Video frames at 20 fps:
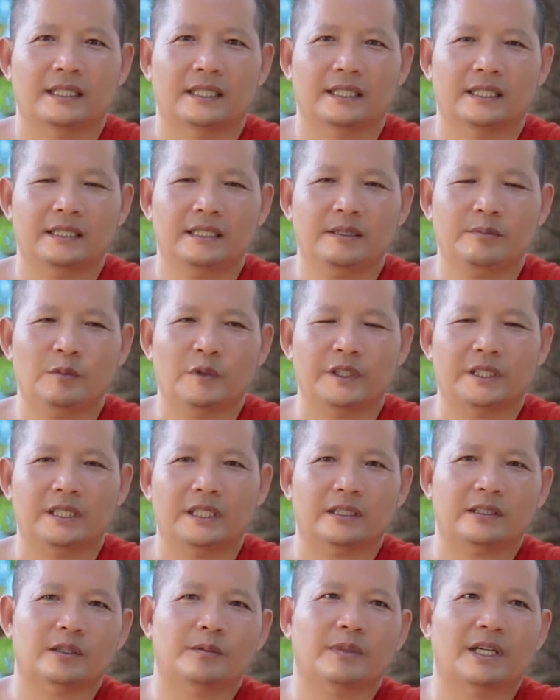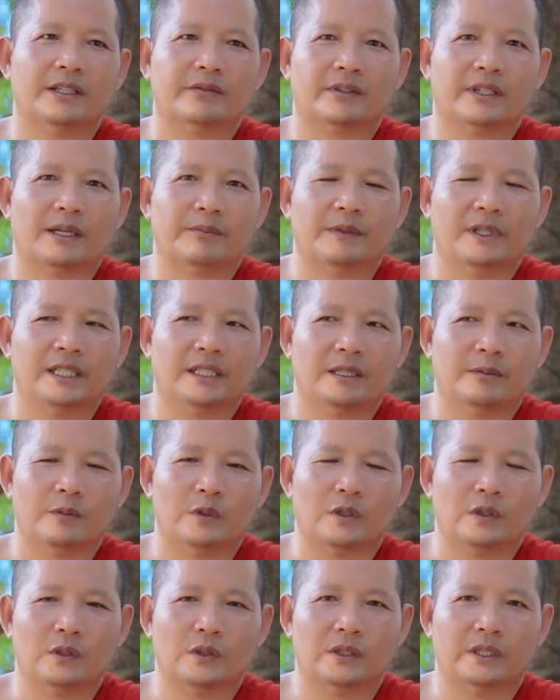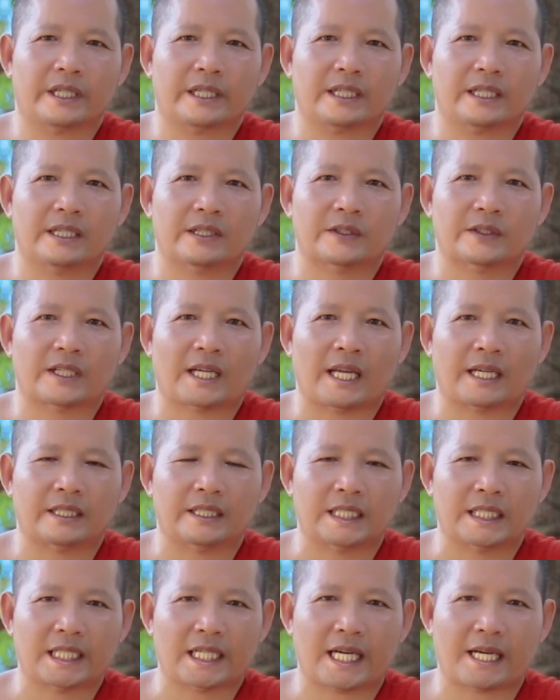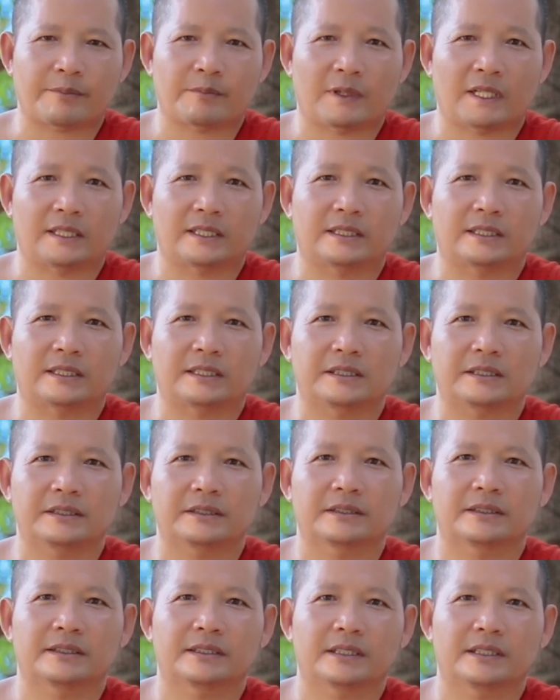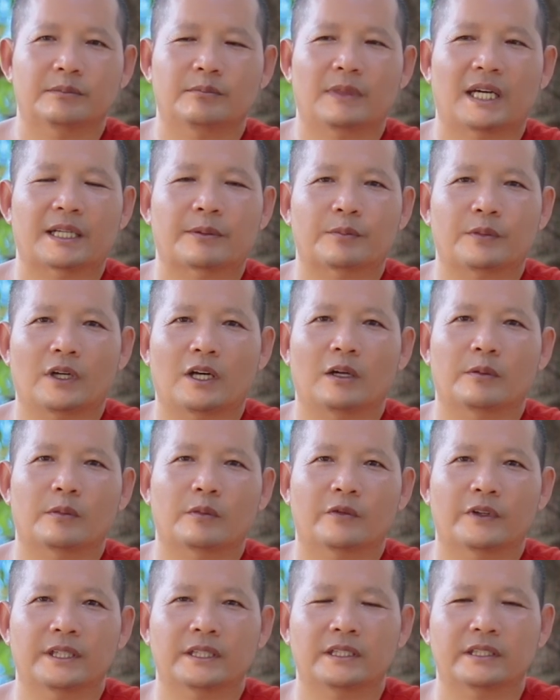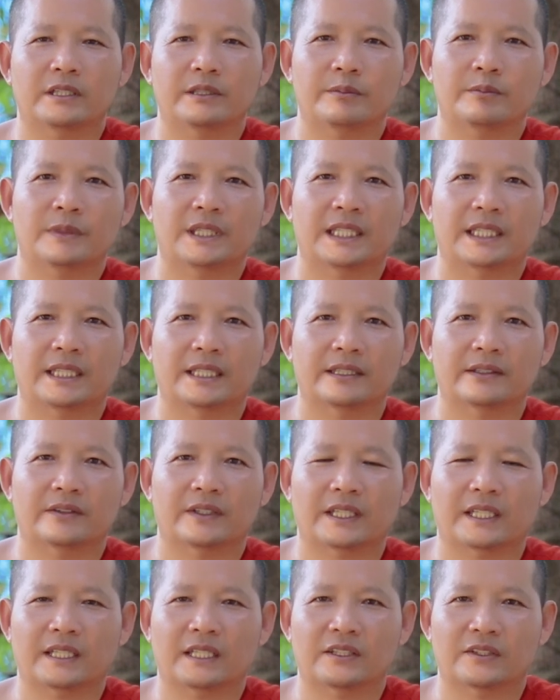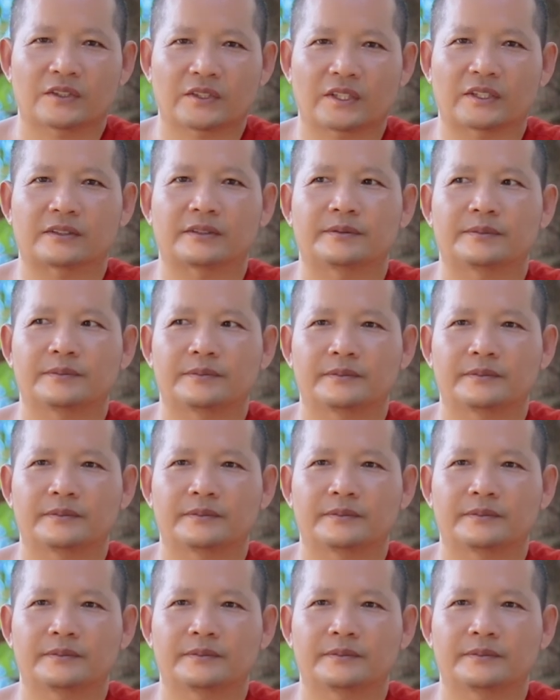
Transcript: thấy mùi tiết của bạn đạp đấy thà bột cồn nát đại sang này cam lỏ cứ bàn thon một vết cứ miền đấy phải cái đấy sọc